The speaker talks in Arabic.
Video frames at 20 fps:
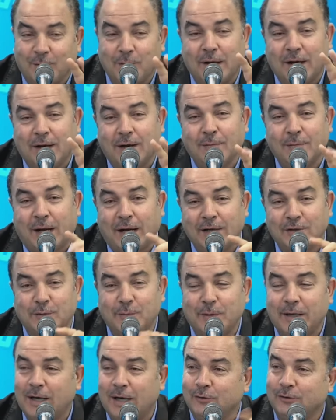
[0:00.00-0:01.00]
اما اما
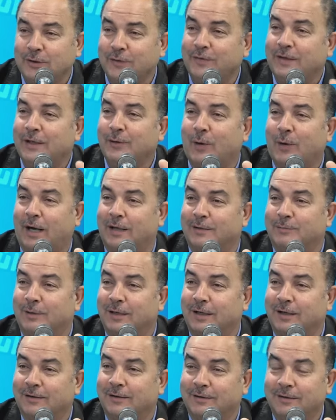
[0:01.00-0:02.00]
حاجه باهيه هو التفكير واحد
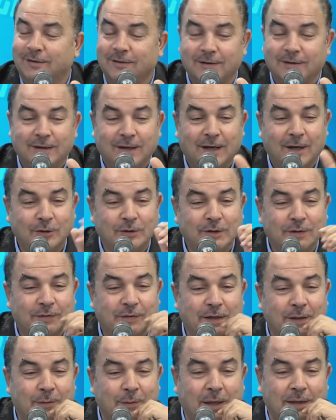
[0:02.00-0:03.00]
معناها صحيح هو
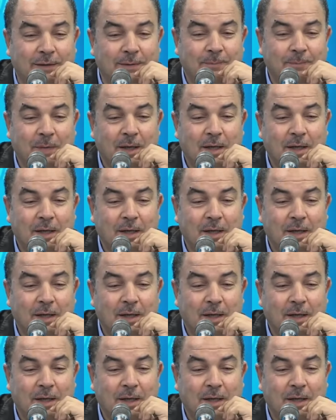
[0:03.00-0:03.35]
التفكير واحد